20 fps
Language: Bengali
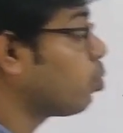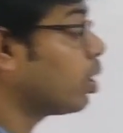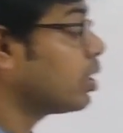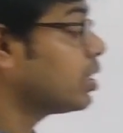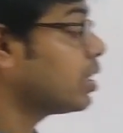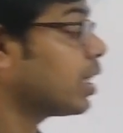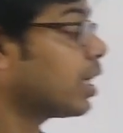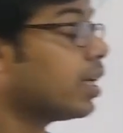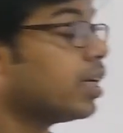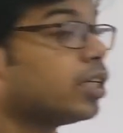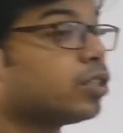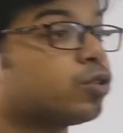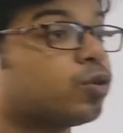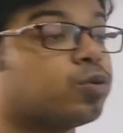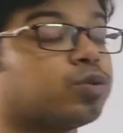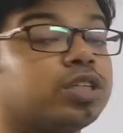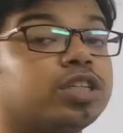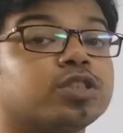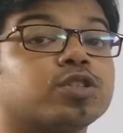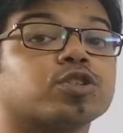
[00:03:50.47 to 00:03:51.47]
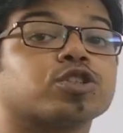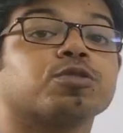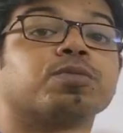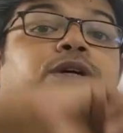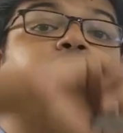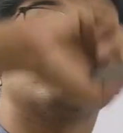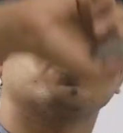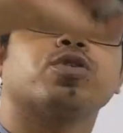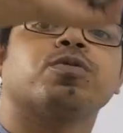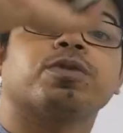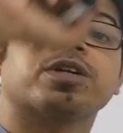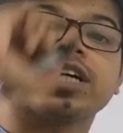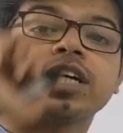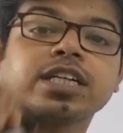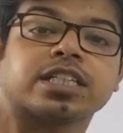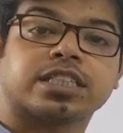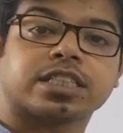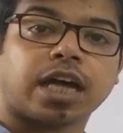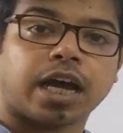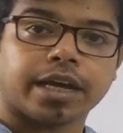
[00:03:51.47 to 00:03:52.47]
ওয়ান সেকেন্ডে চৌত্রিশ দশমিক দুই মিটার
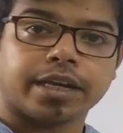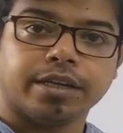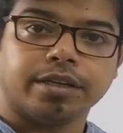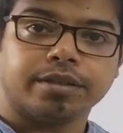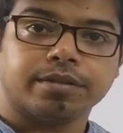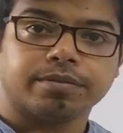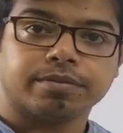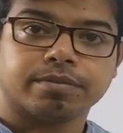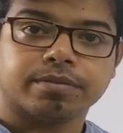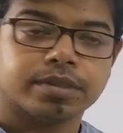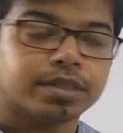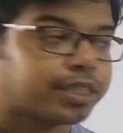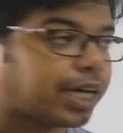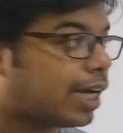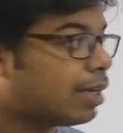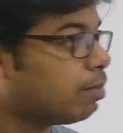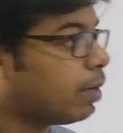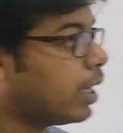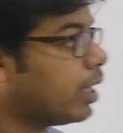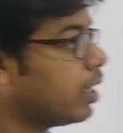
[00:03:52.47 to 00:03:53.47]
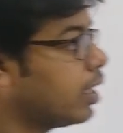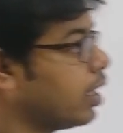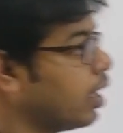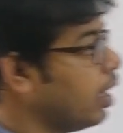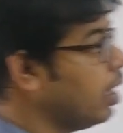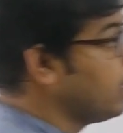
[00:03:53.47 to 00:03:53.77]
যায় যাই মানে কি